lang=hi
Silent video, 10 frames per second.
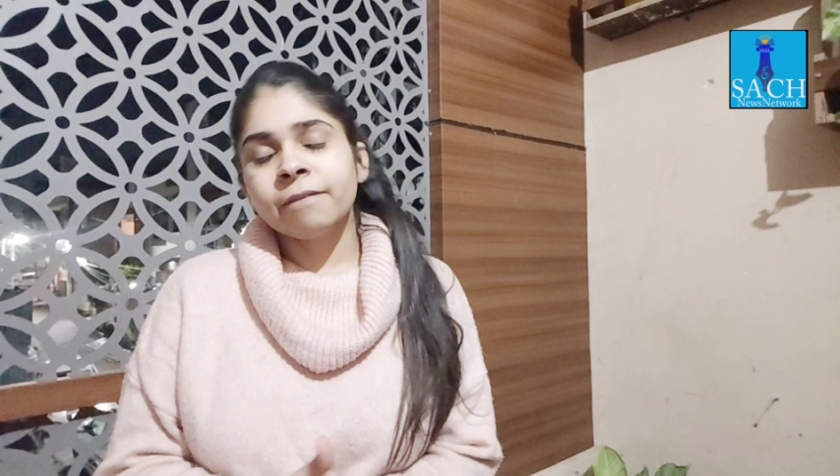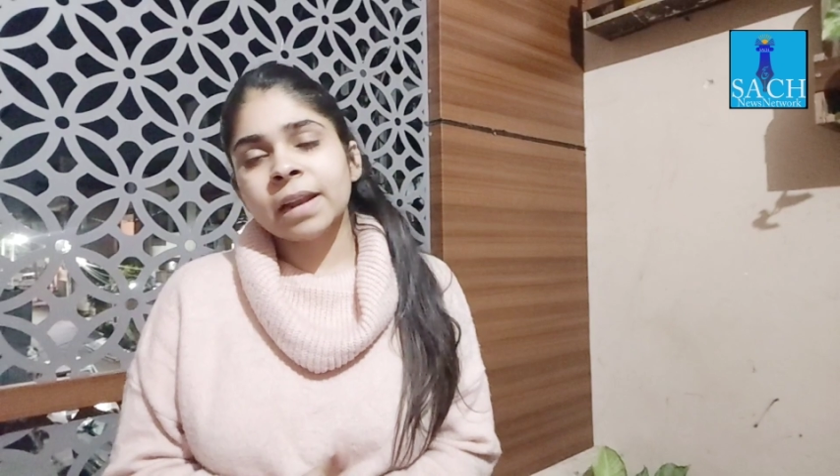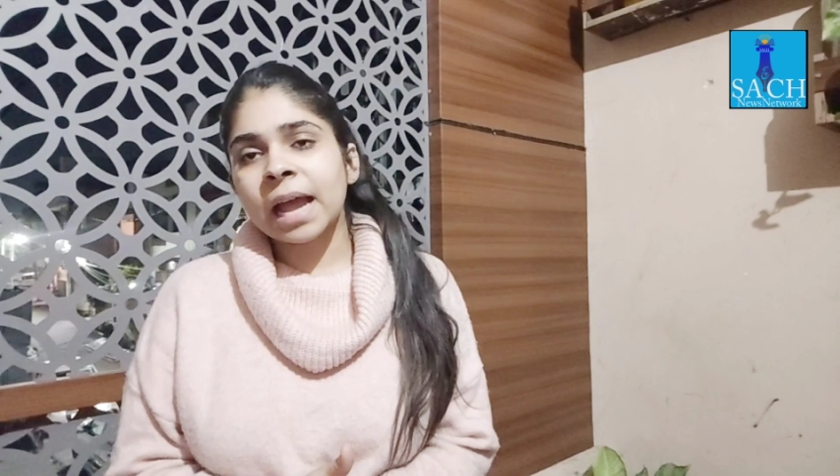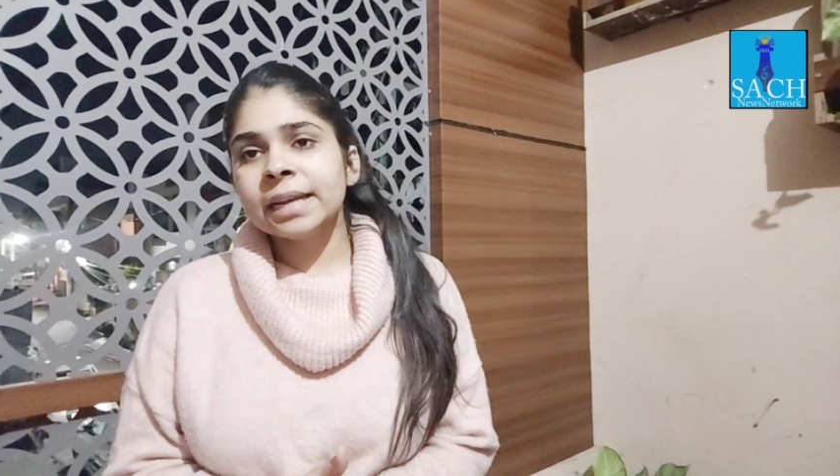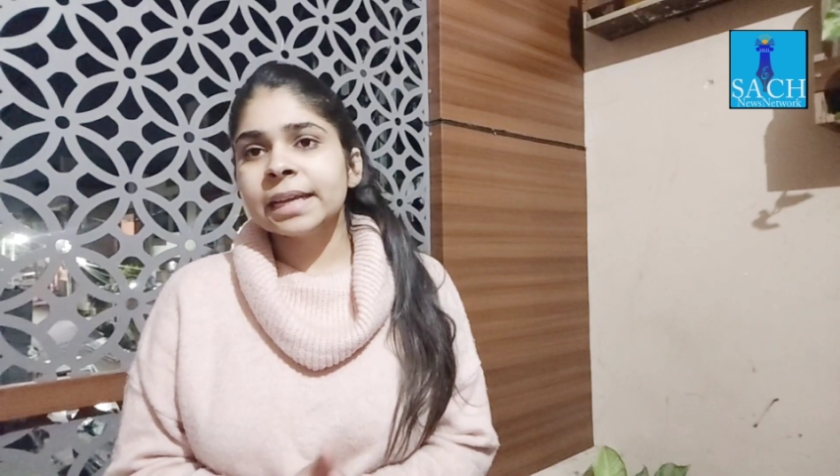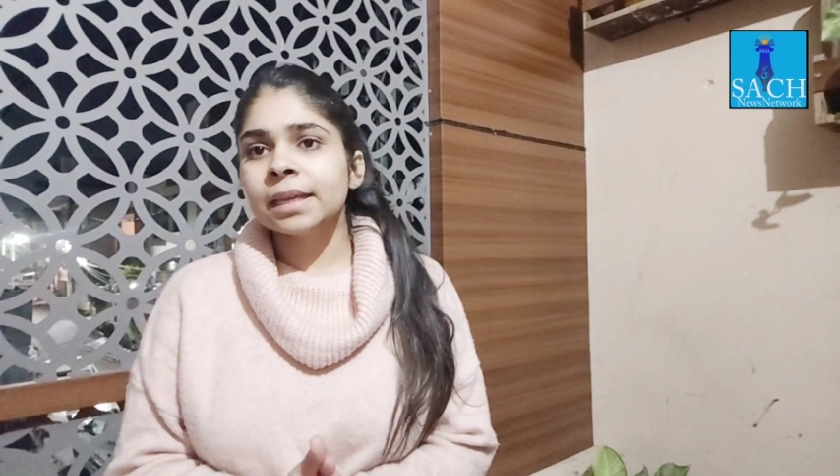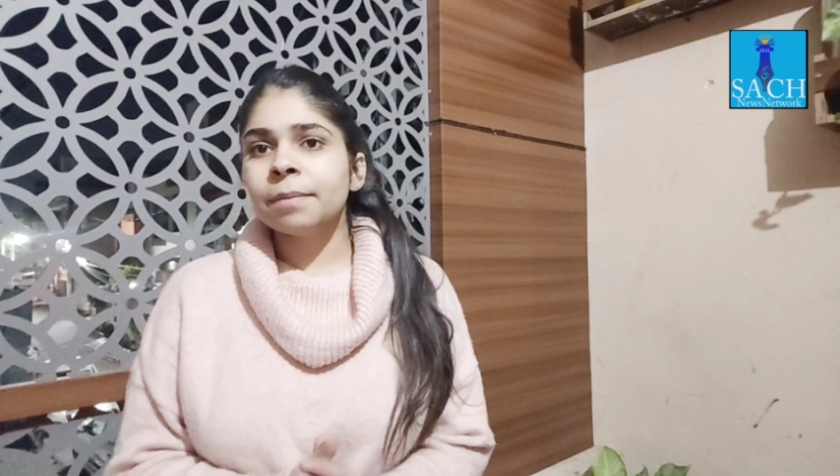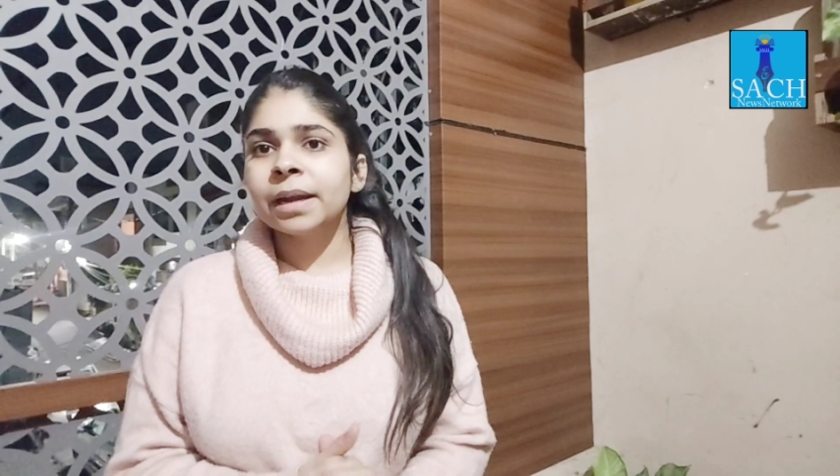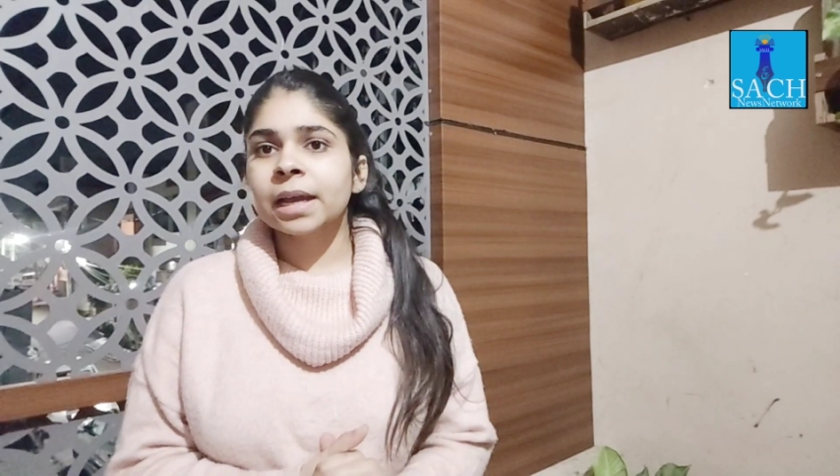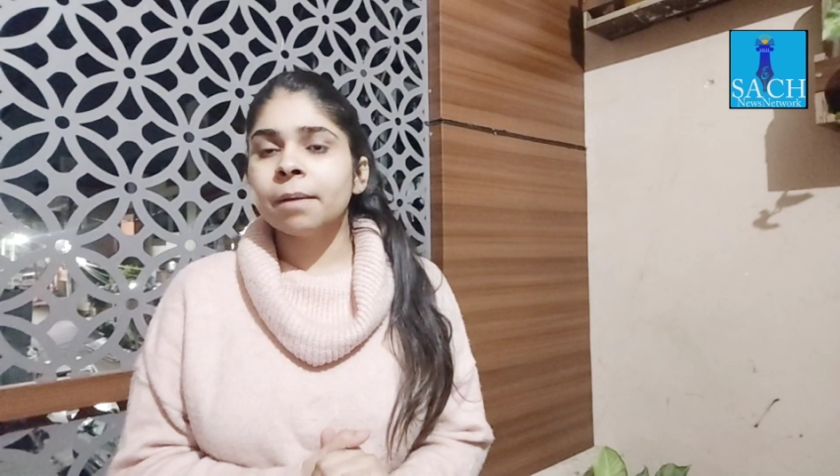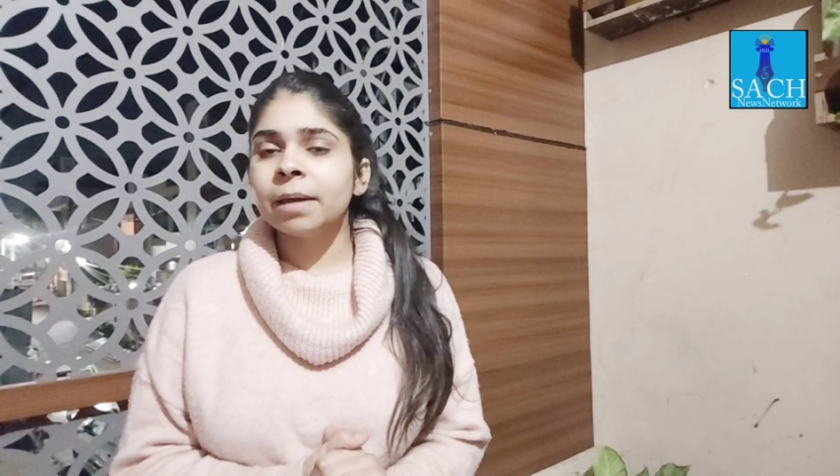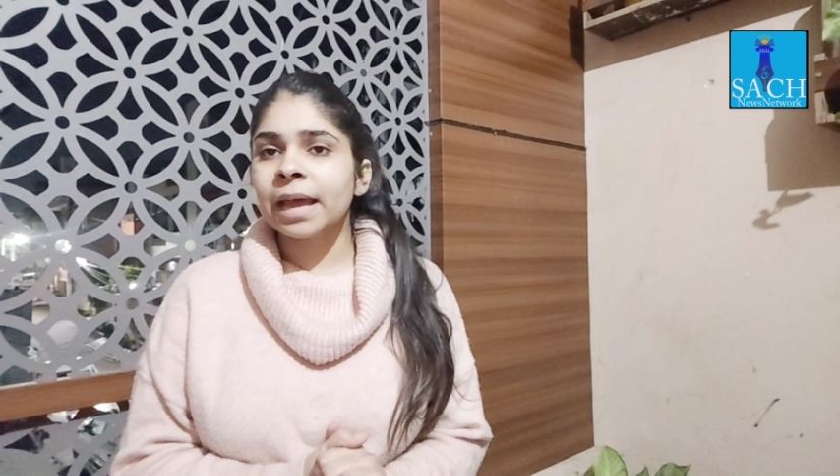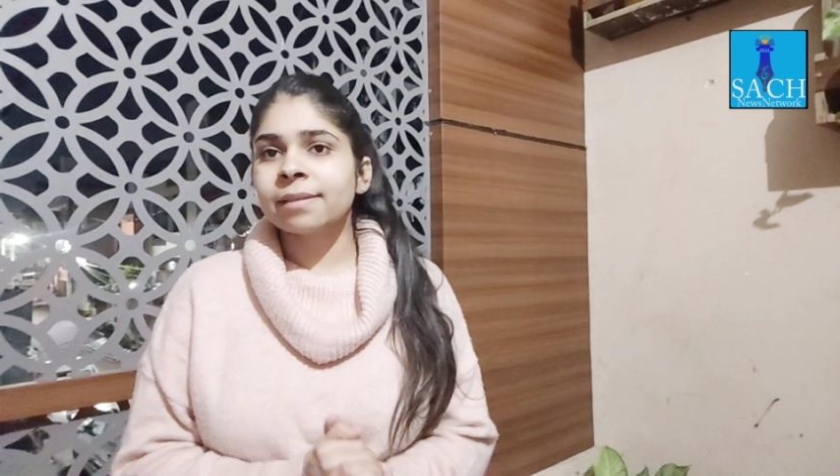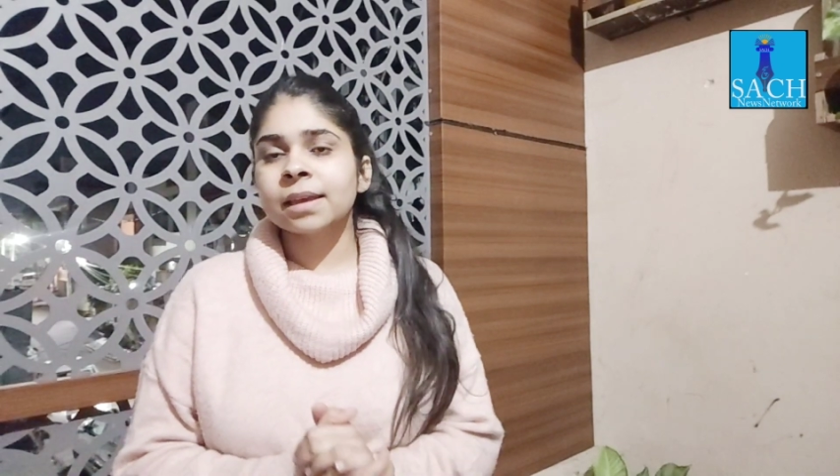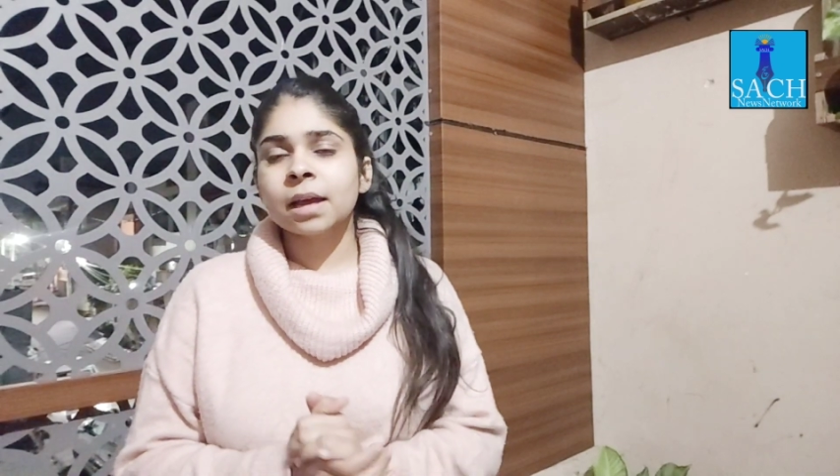फिलहाल ये थी बड़ी खबर
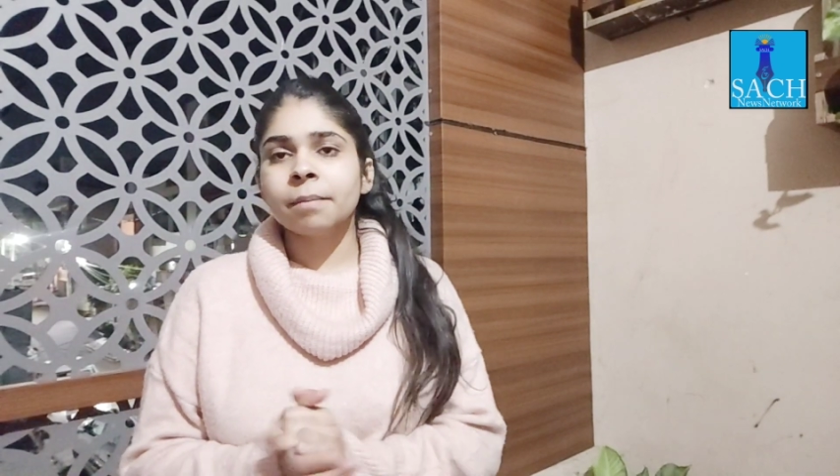ऐसी ही